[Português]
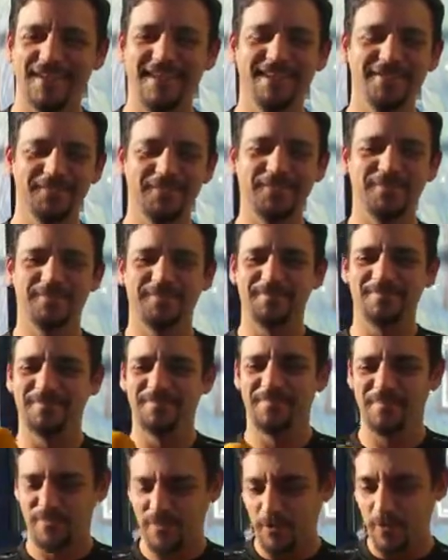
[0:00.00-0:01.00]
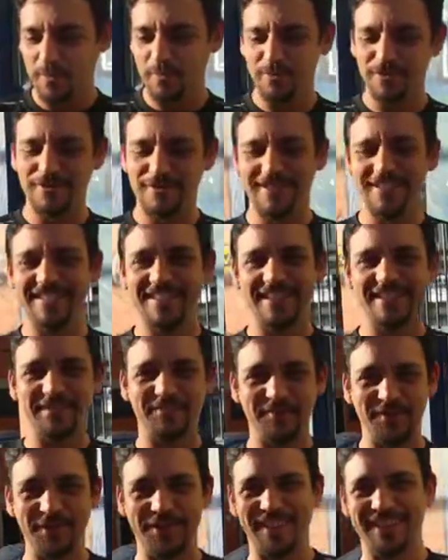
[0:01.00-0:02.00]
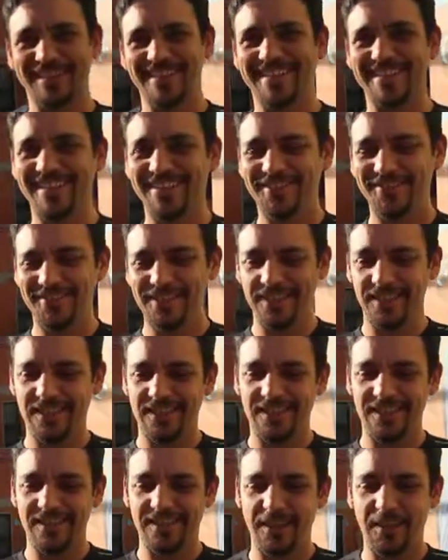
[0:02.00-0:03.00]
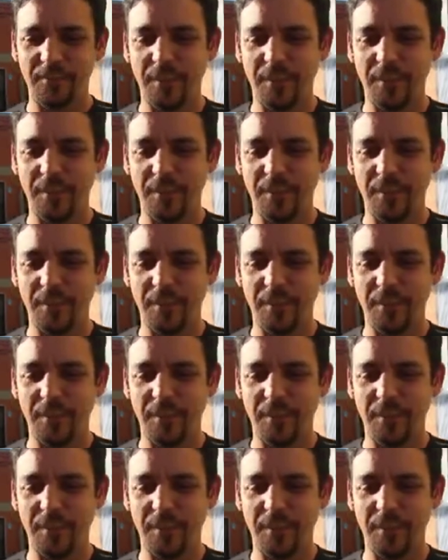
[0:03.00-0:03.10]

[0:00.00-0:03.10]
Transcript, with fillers: hein, Anderson? Ficou muito linda essa pichação, É